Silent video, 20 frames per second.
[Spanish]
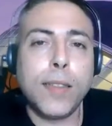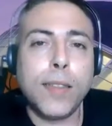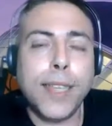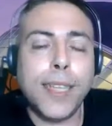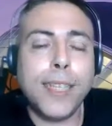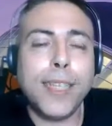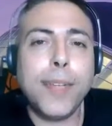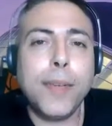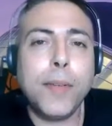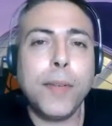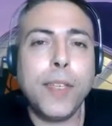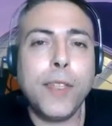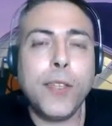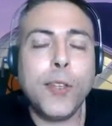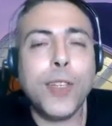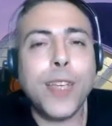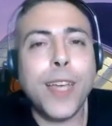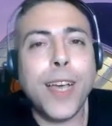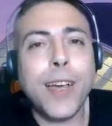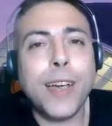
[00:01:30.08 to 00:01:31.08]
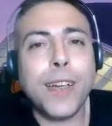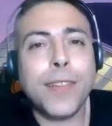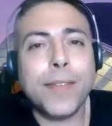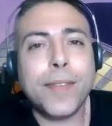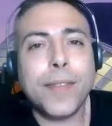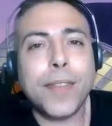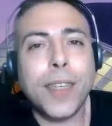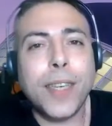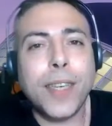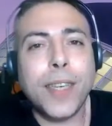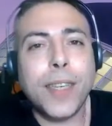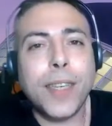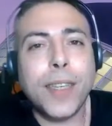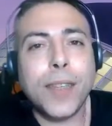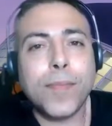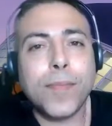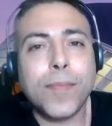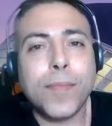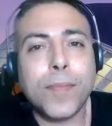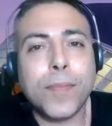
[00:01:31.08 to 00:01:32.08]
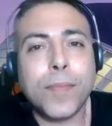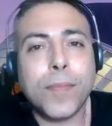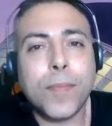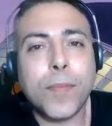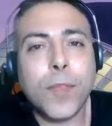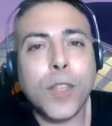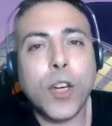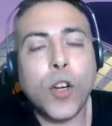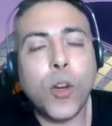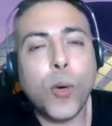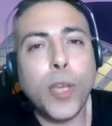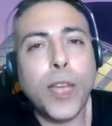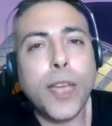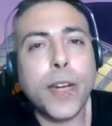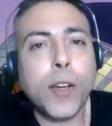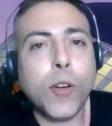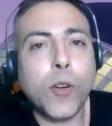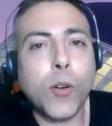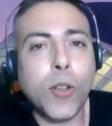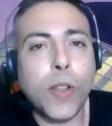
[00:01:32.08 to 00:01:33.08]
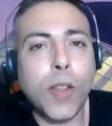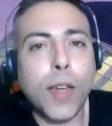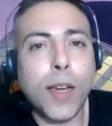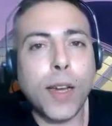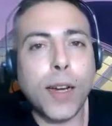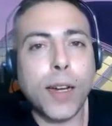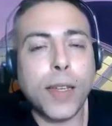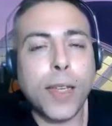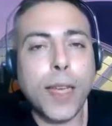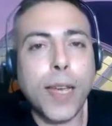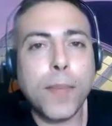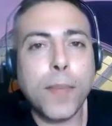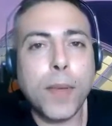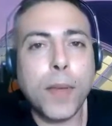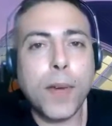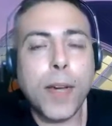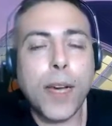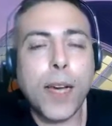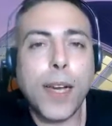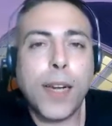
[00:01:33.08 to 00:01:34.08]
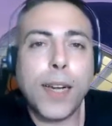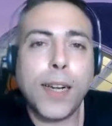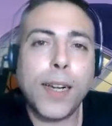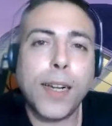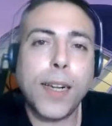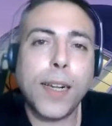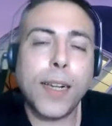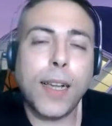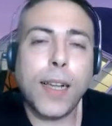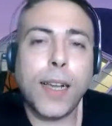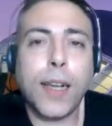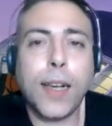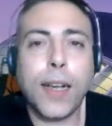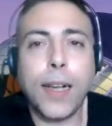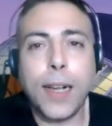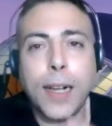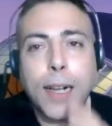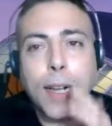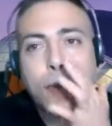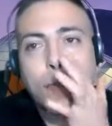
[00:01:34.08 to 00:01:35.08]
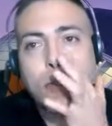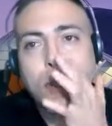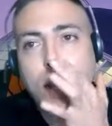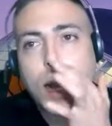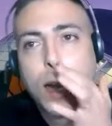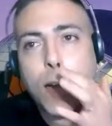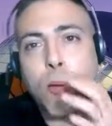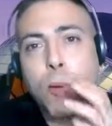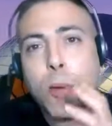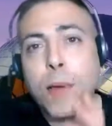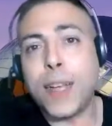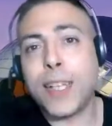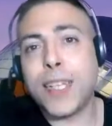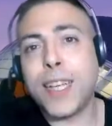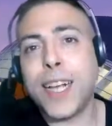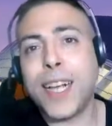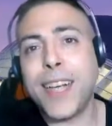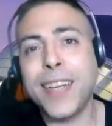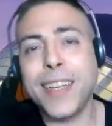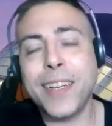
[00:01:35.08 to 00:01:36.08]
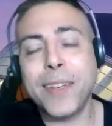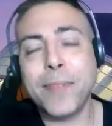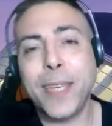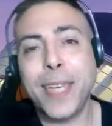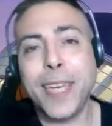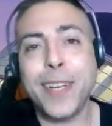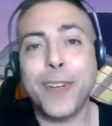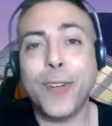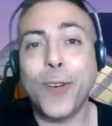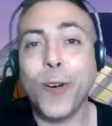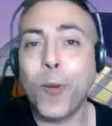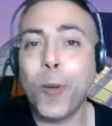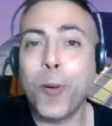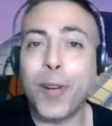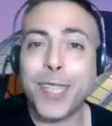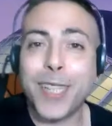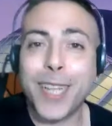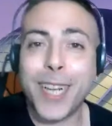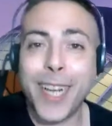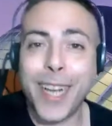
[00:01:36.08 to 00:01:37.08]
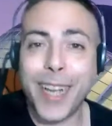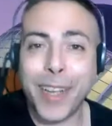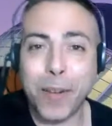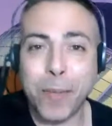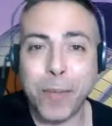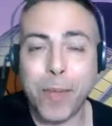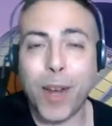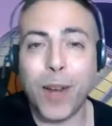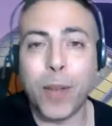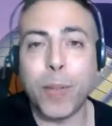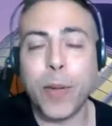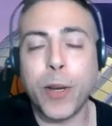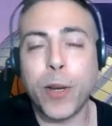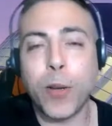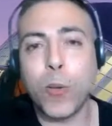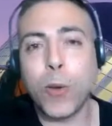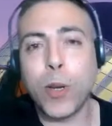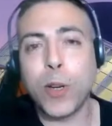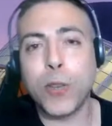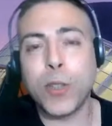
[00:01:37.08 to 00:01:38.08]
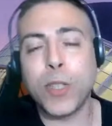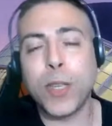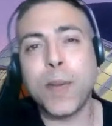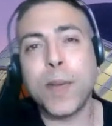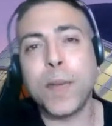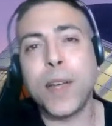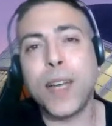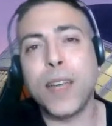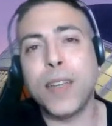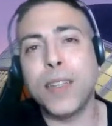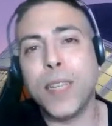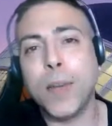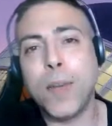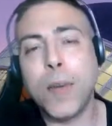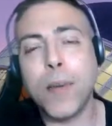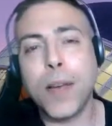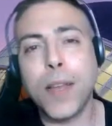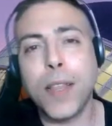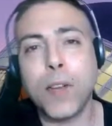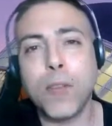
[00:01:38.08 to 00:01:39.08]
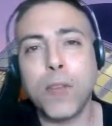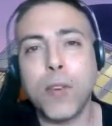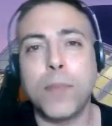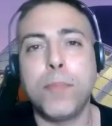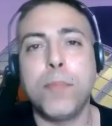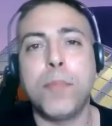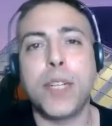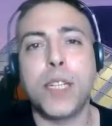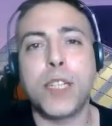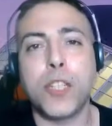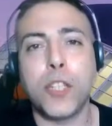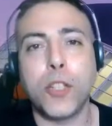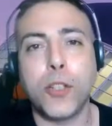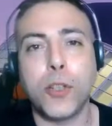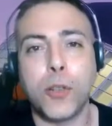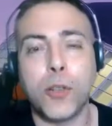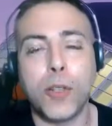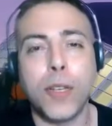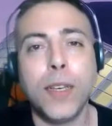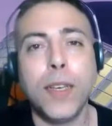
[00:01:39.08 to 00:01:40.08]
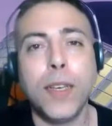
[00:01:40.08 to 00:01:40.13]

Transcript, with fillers: ese vídeo ya em, lo voy a recordar, ya me va a, causar o me vas a caer bien o me vas a caer mal, pero bueno, ya me va, ya me va a dar una impresión